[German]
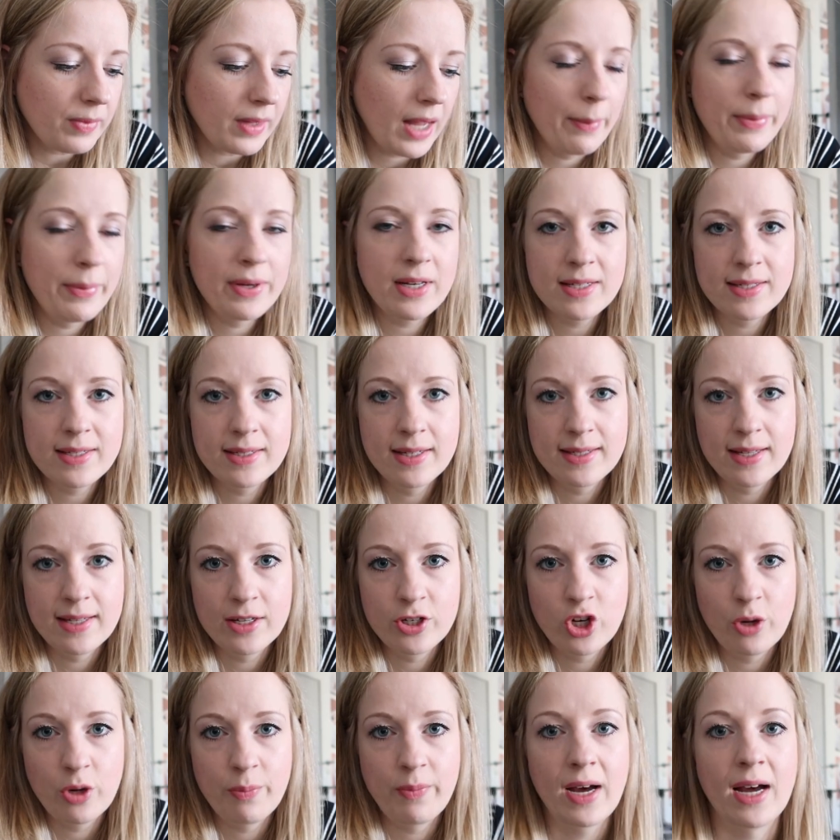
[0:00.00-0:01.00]
Aber dass das
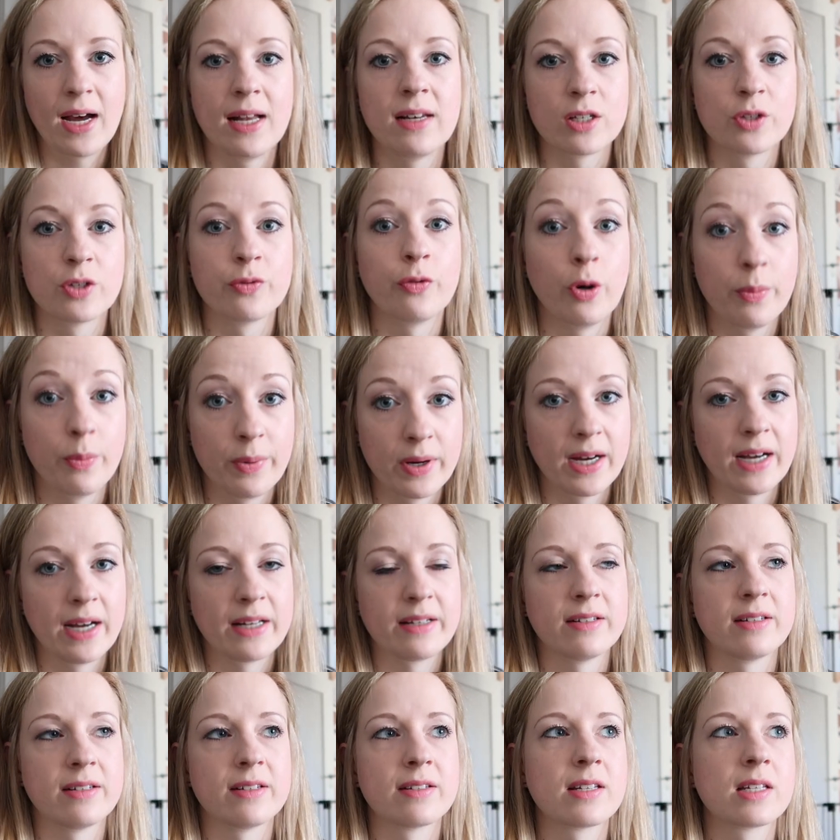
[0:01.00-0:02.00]
jetzt schon mal alles
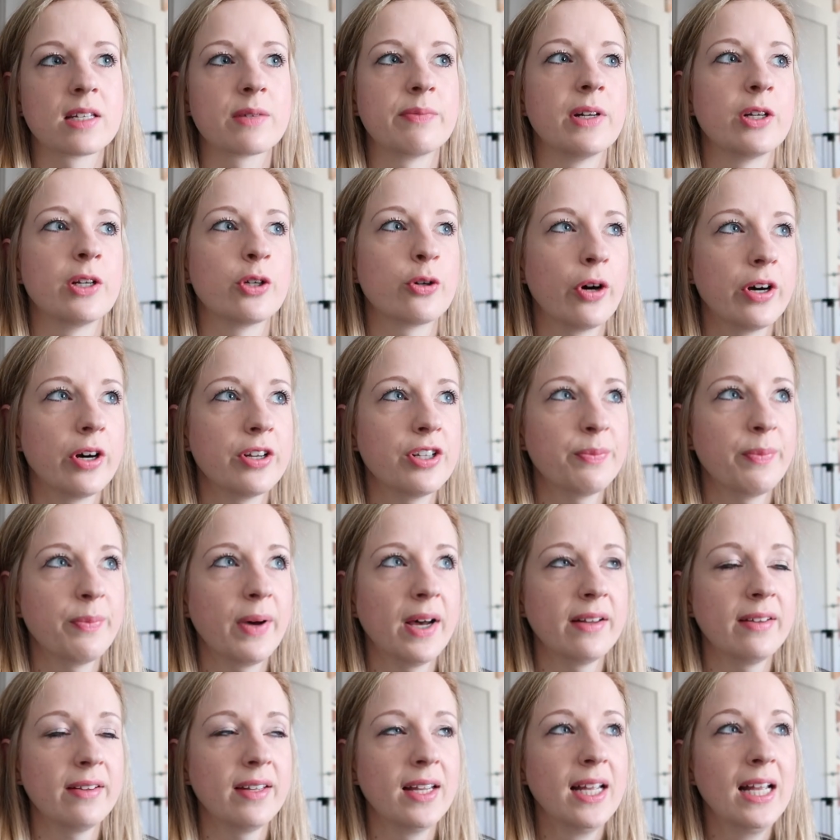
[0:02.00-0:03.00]
vorbereitet ist, das will ich heute
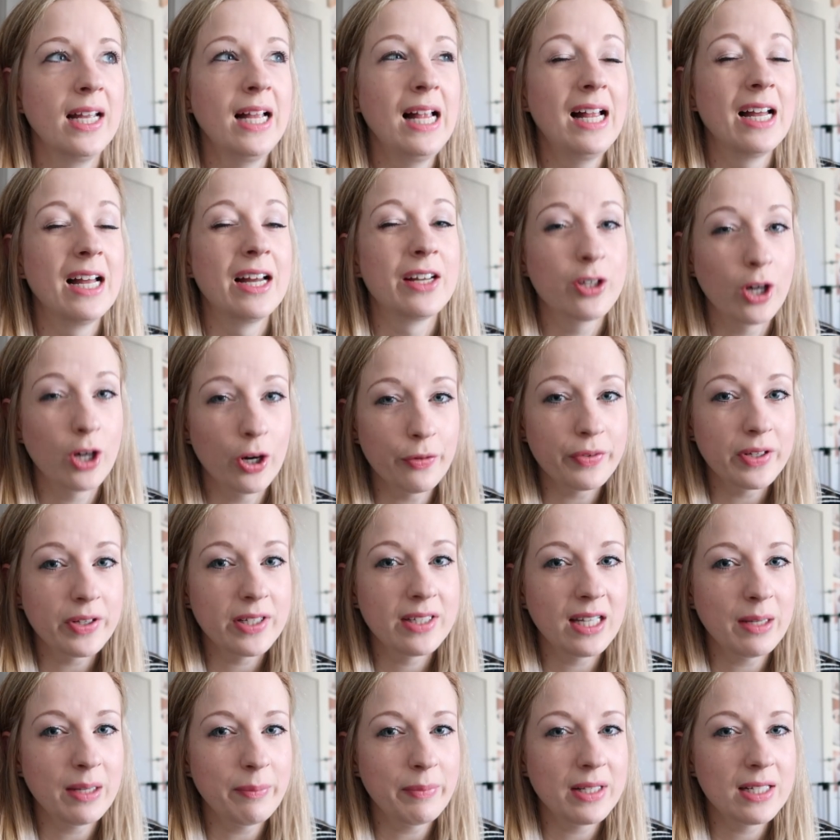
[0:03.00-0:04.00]
machen. Ich hoffe,
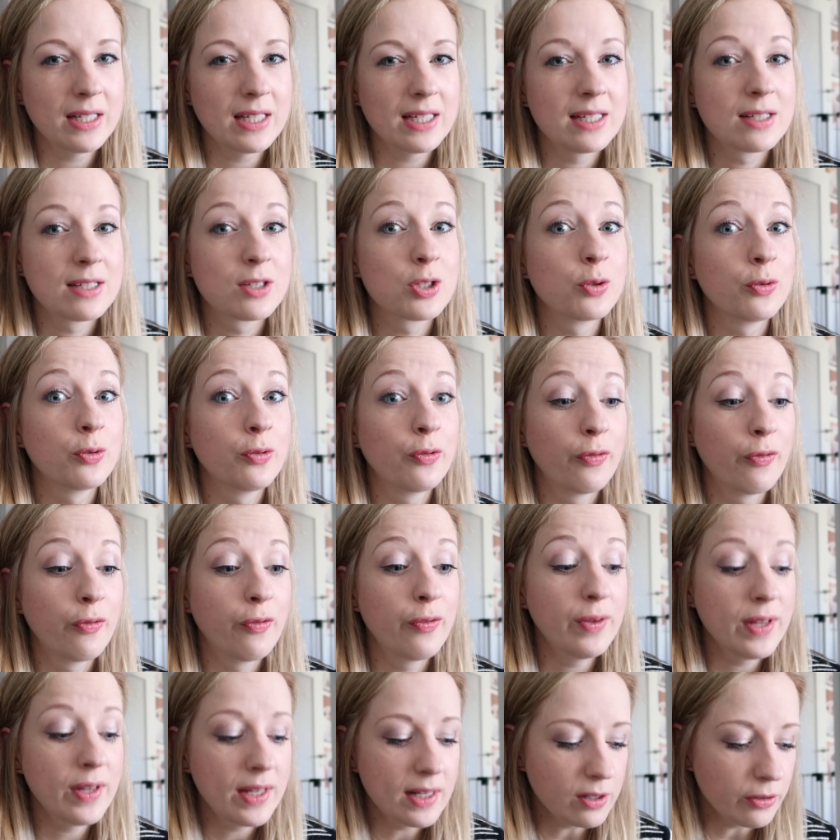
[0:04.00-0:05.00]
ich nehme mir nicht zu
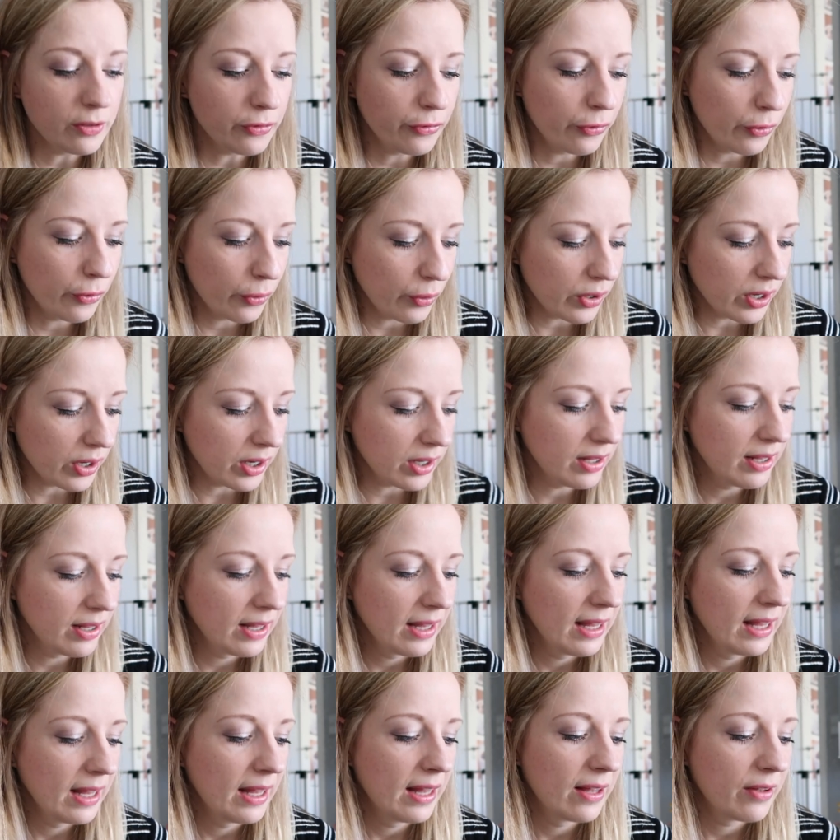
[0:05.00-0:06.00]
viel vor,
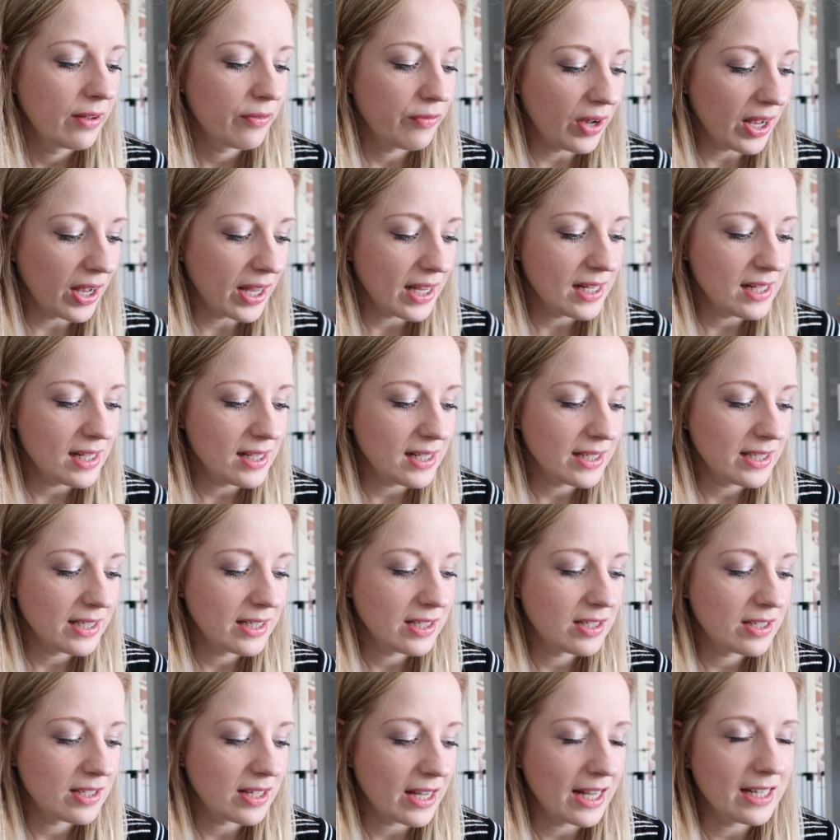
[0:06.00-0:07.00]
weil
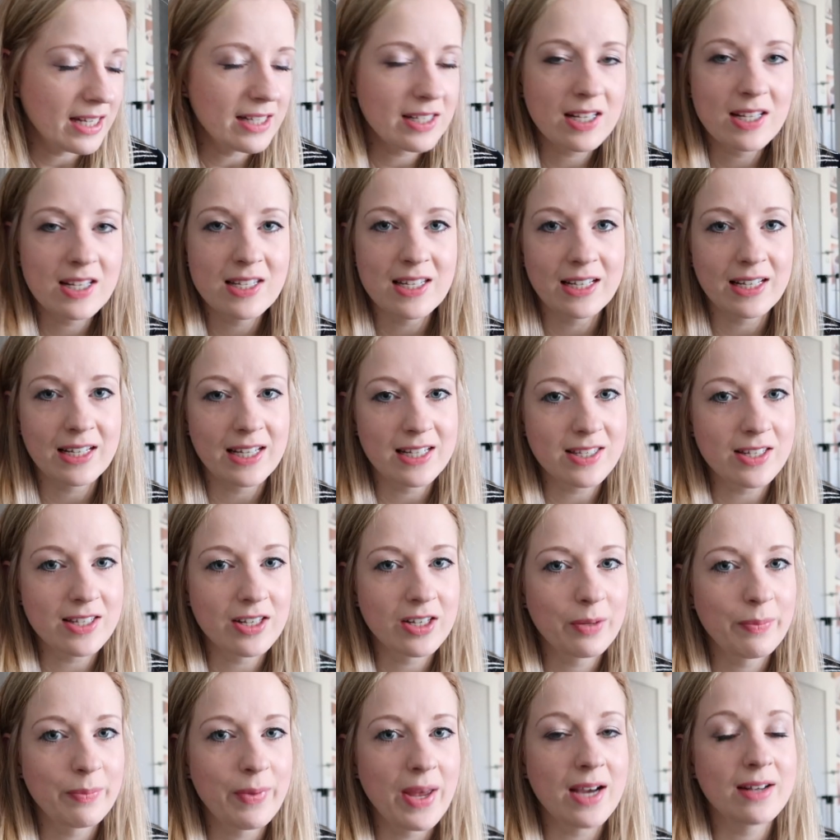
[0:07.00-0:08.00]
ich ehrlich gesagt
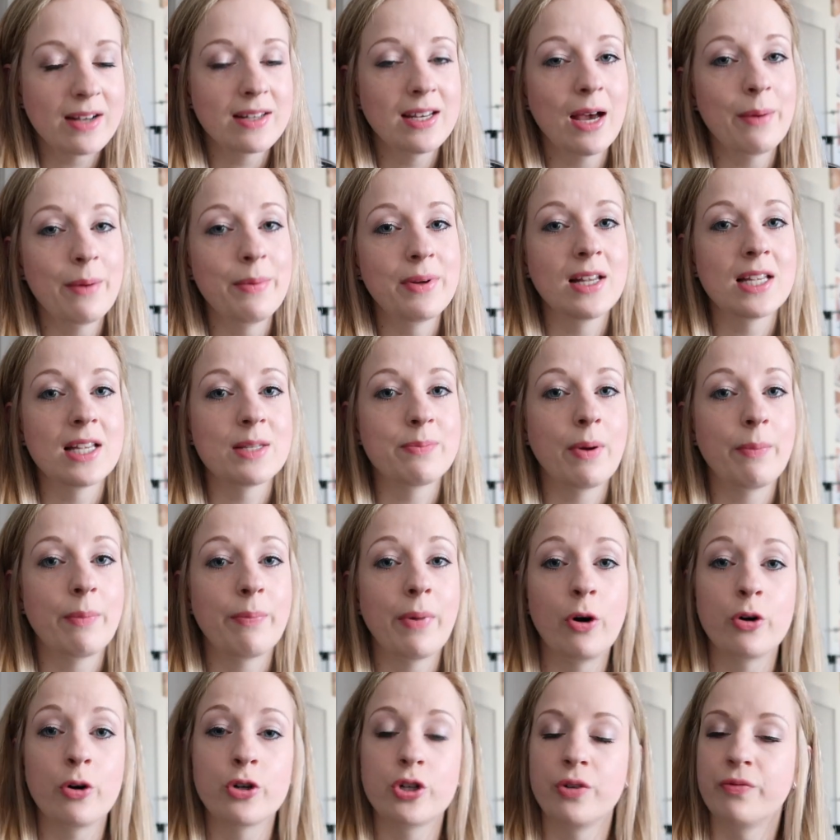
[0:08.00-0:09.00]
gestern gemerkt habe, dass mein
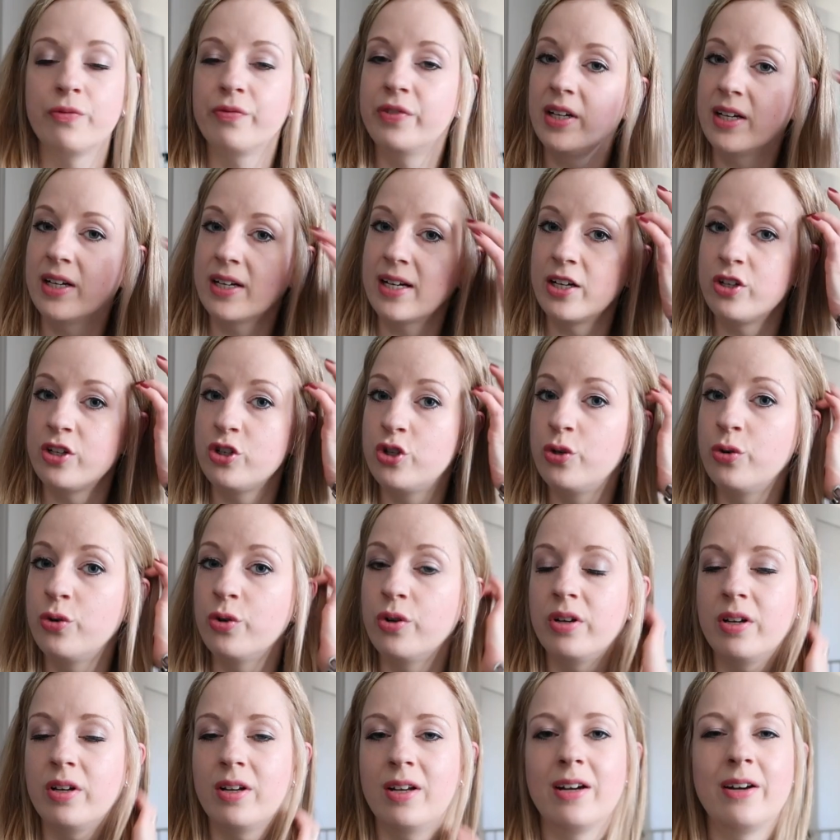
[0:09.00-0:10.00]
Bauch schon wieder ganz
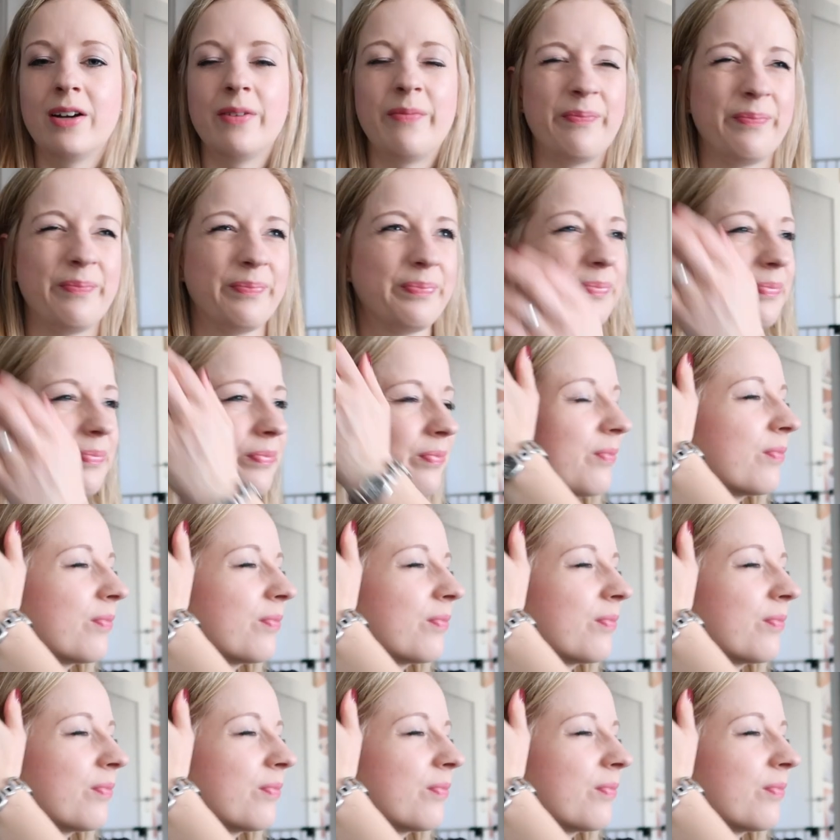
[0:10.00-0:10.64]
schön, ähm,